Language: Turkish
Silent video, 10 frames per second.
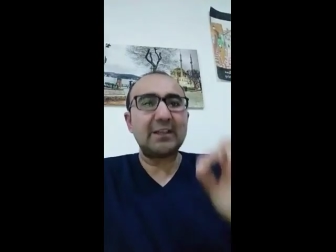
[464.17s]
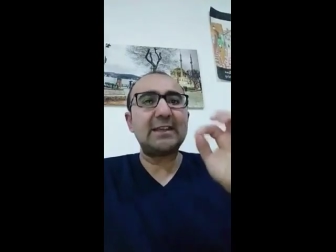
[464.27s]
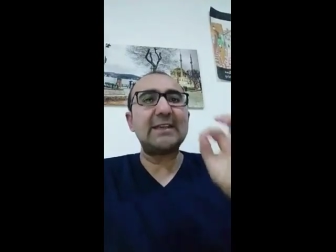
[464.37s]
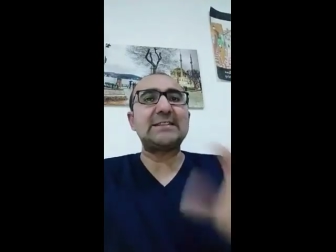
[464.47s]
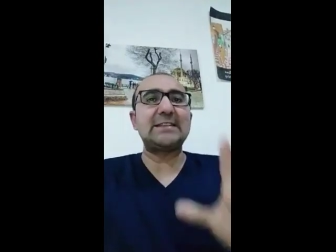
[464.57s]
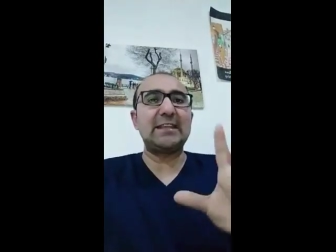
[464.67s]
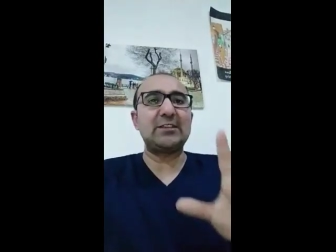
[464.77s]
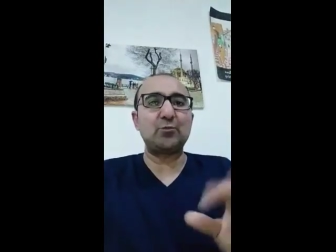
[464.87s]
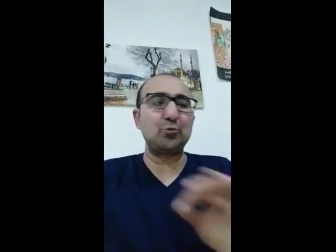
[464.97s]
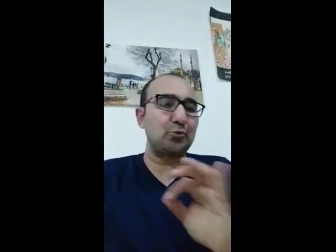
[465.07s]

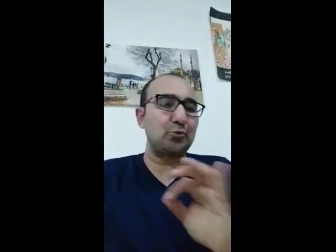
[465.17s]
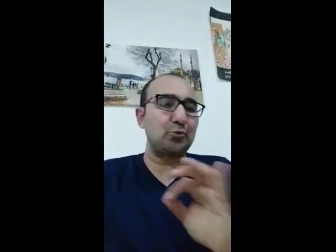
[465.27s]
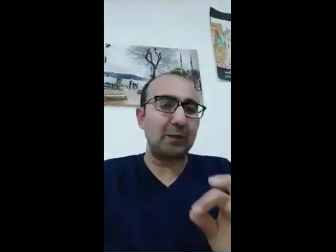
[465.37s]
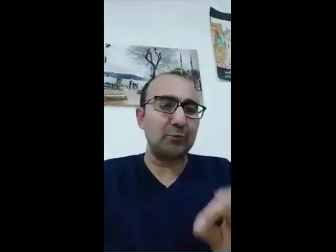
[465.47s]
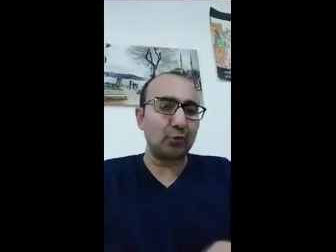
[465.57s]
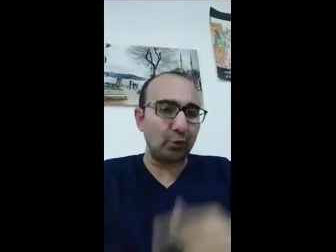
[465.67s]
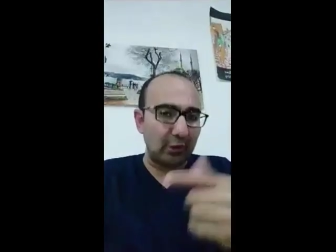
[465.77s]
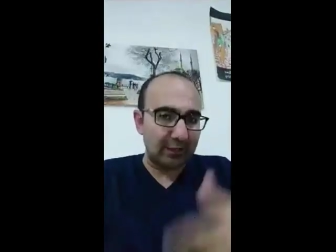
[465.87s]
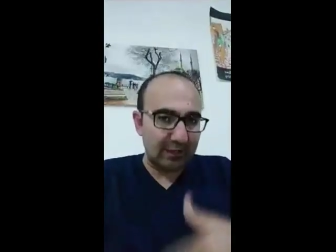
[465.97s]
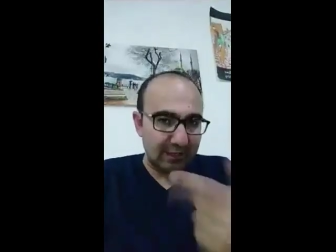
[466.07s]
Kesinleşti. Unutmayalım
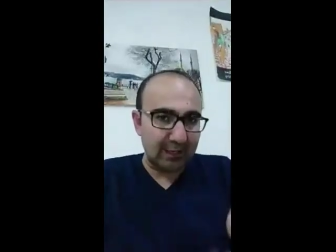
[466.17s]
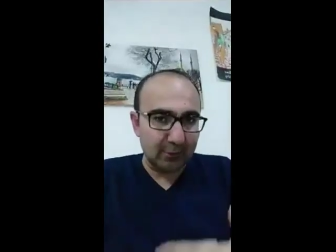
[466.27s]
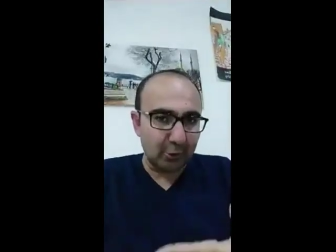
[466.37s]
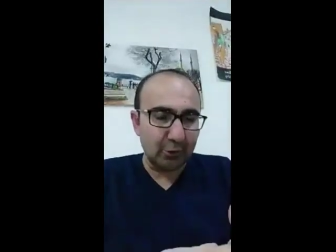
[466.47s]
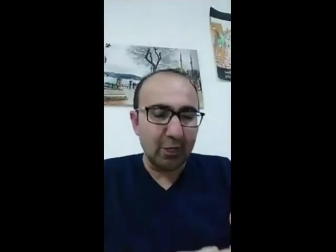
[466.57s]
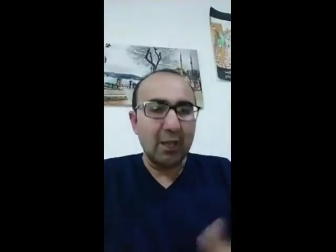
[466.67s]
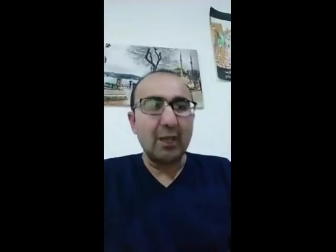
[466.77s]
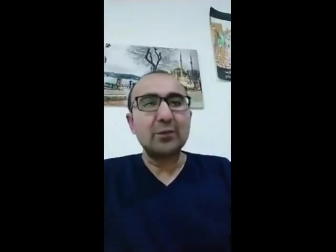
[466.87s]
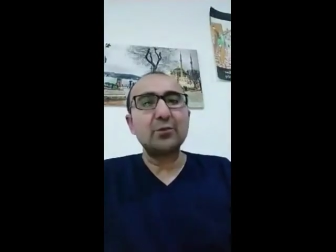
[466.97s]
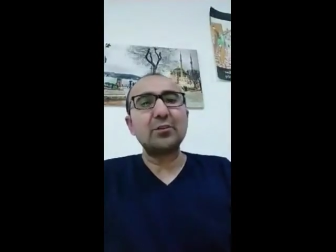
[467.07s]
sonra da geliyor.
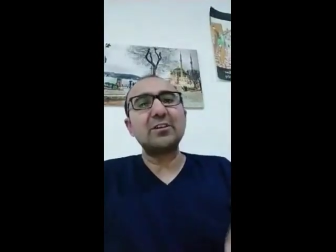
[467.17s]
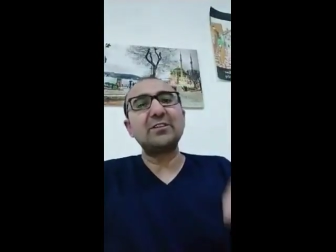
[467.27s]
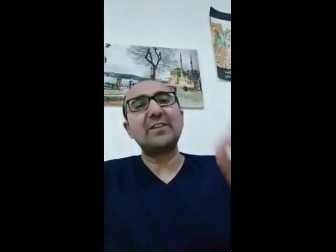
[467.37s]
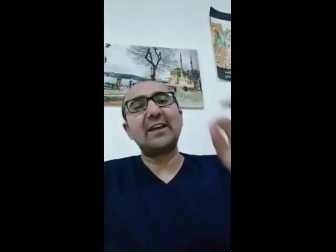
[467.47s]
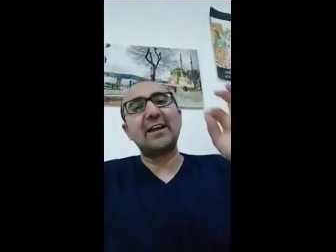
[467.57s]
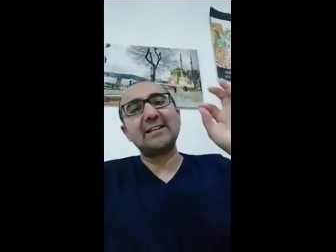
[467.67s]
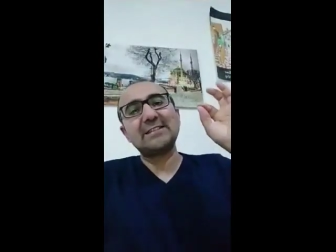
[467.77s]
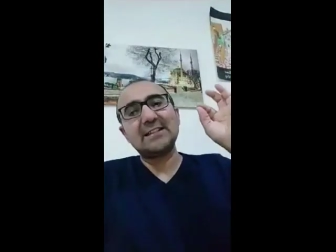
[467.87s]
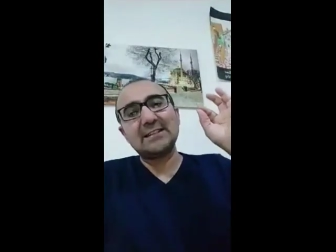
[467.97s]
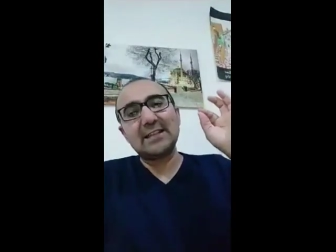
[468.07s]
Diyor ki
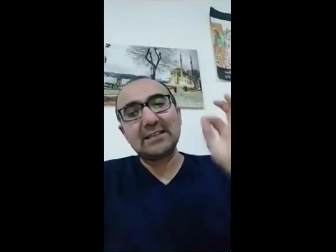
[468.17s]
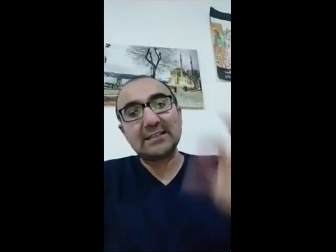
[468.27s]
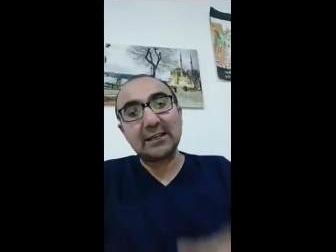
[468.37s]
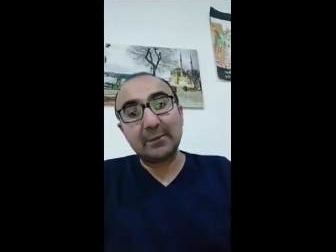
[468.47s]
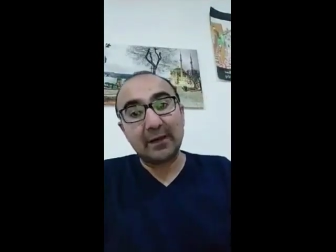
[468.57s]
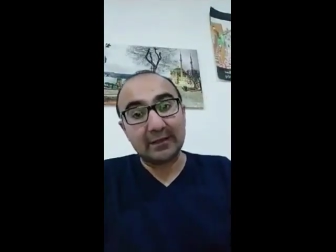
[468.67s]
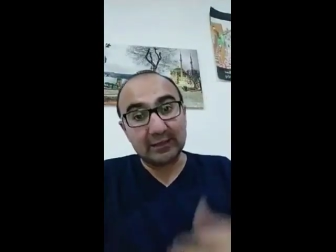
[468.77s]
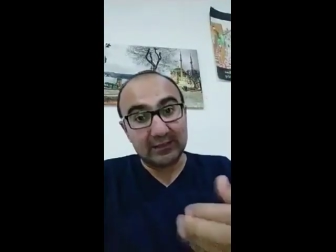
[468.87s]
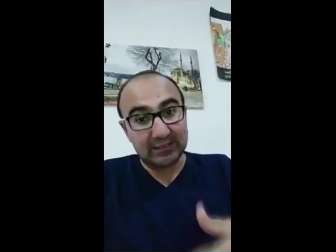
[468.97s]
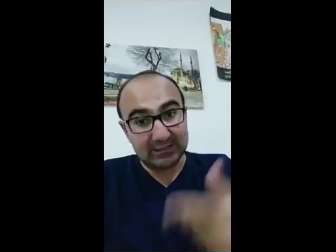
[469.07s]
veraset ne zaman
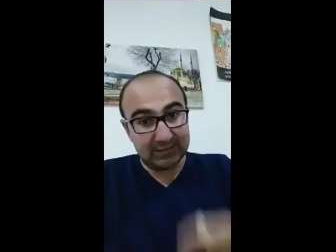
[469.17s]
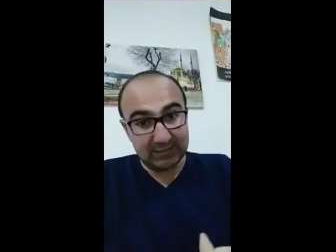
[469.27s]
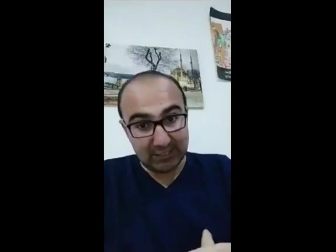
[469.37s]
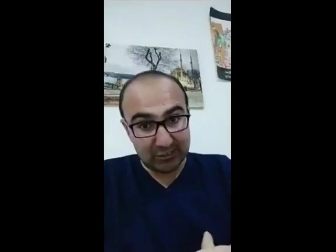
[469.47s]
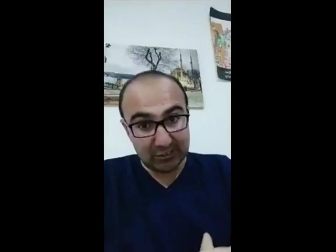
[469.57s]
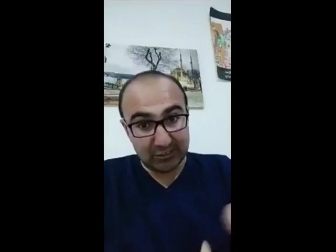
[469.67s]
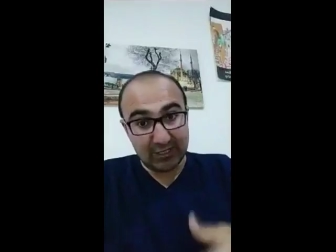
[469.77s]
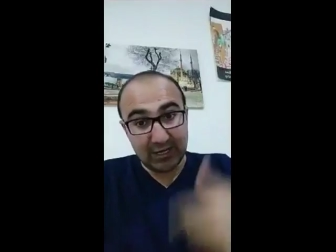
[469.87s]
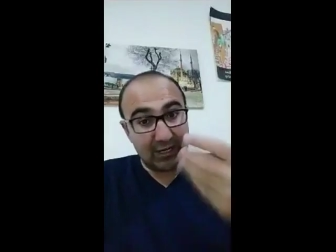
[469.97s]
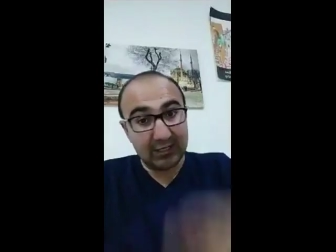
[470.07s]
kesinleşti?
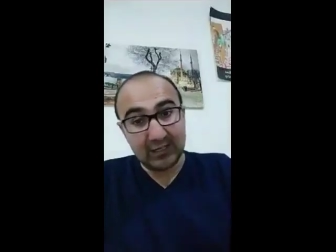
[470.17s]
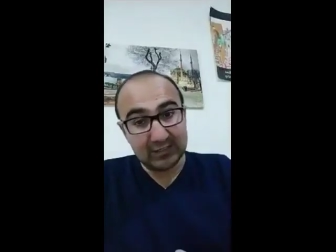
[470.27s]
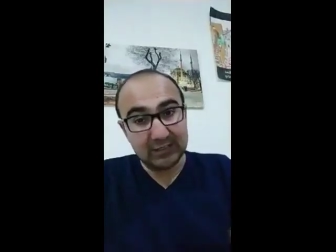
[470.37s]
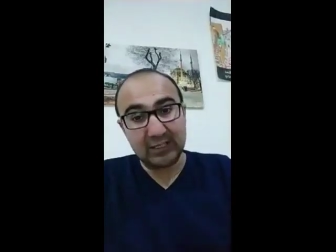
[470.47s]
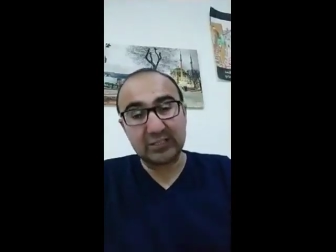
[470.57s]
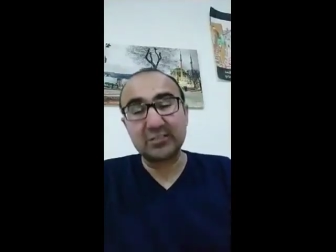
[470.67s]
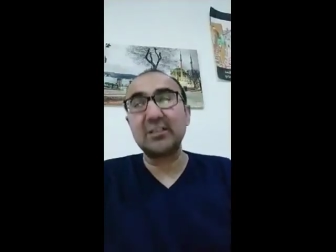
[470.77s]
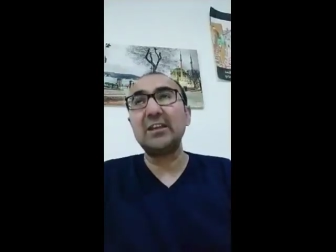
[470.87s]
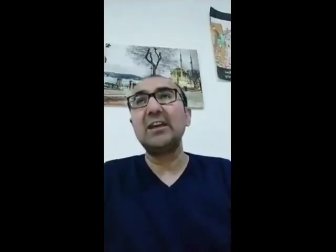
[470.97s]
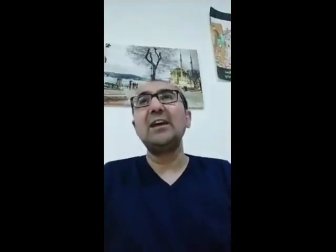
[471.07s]
Neyle
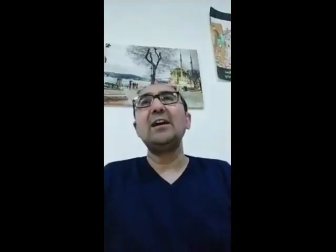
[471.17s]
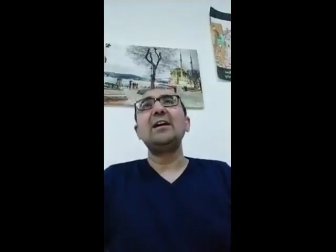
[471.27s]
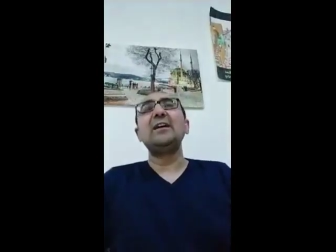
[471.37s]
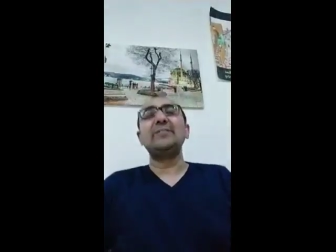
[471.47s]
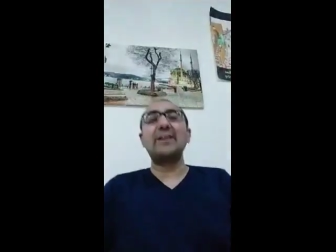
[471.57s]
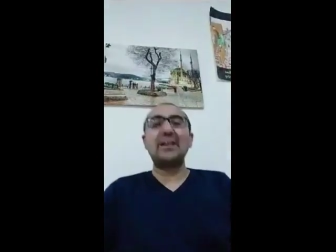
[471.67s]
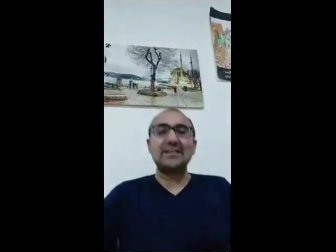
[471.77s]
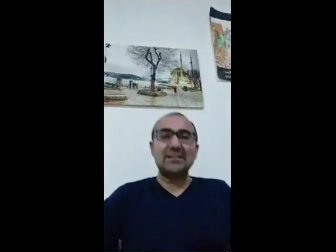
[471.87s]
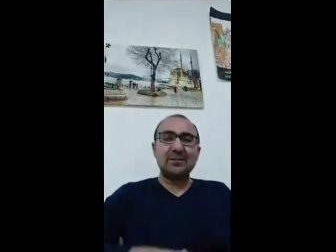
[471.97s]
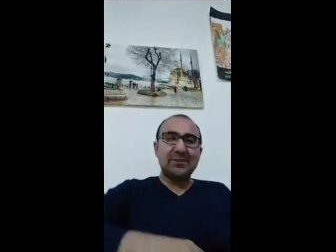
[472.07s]
kesinleşti?
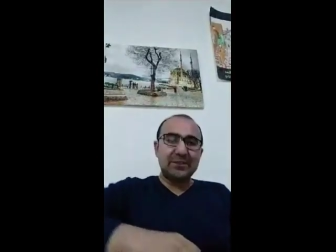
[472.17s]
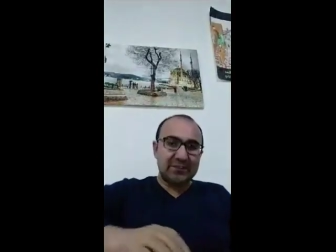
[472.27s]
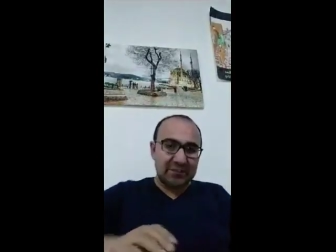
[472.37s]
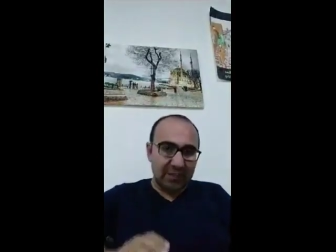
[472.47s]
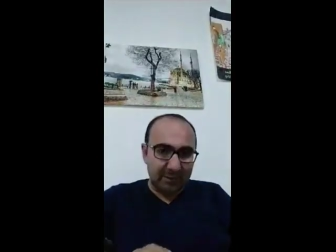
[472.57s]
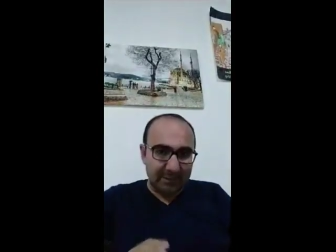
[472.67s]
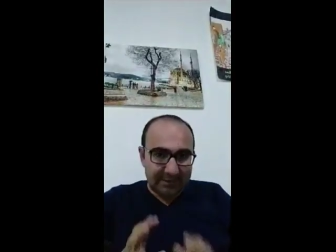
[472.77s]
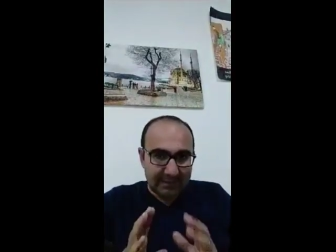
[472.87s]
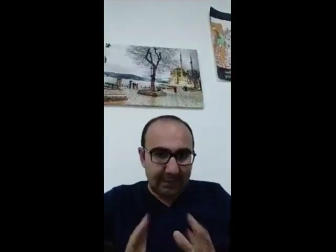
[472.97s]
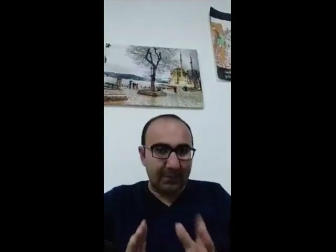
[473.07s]
Veraset 1. Ahmet
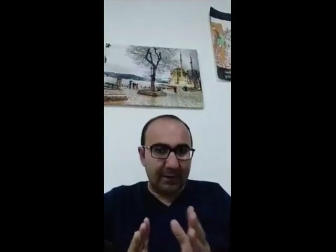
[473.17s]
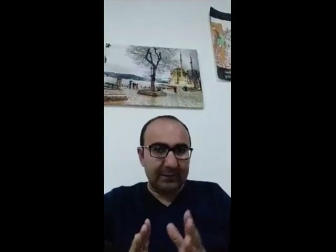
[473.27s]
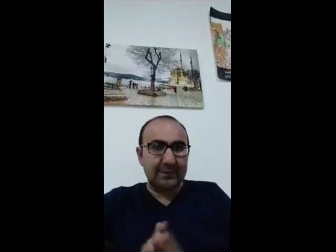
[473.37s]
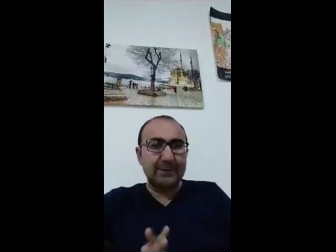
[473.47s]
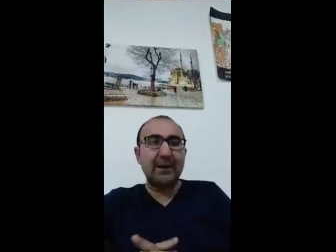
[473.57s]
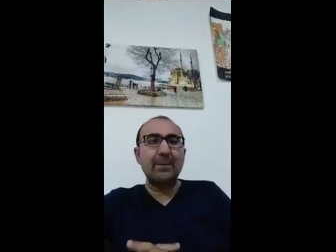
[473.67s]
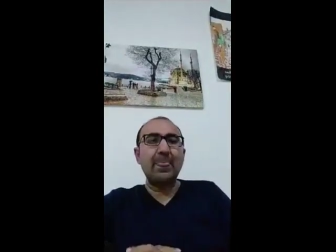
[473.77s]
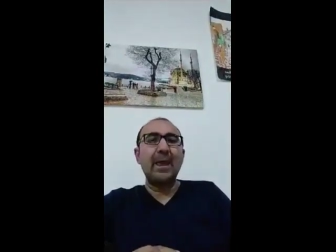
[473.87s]
zamanında